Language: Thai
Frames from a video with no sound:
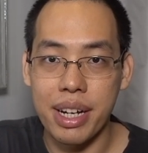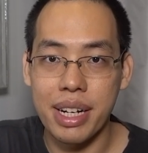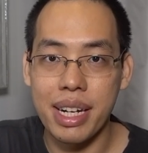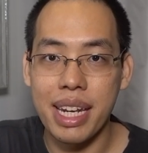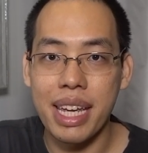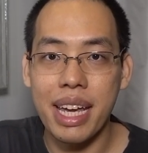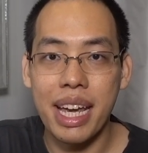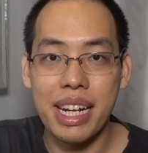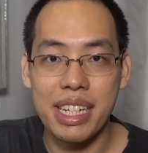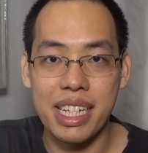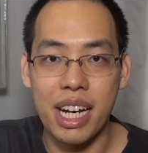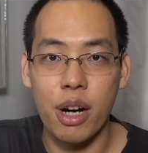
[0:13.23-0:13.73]
เดอร์
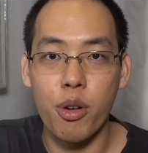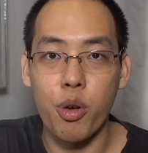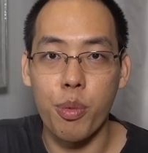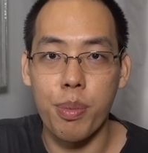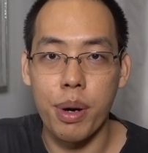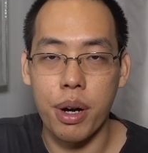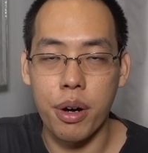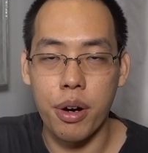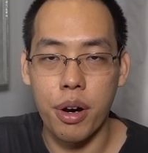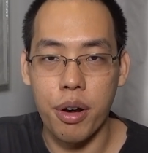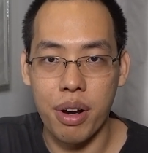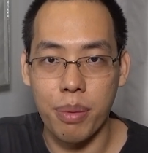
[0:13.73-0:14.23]
ที่ให้เช่าอุ
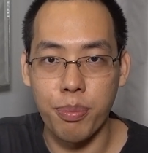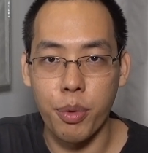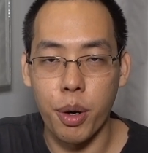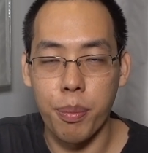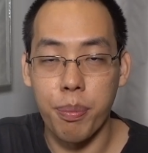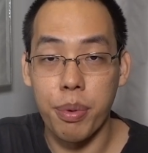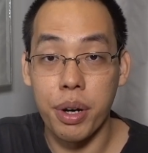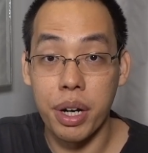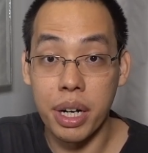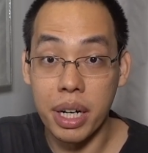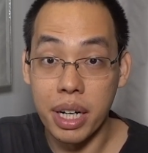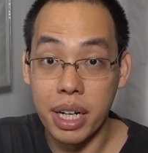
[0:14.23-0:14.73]
ปกรณ์ระบ
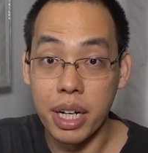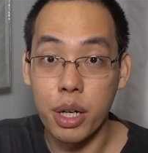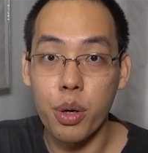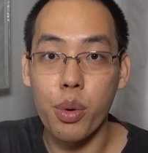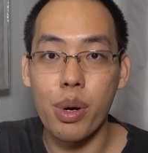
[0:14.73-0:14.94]
บ หรือ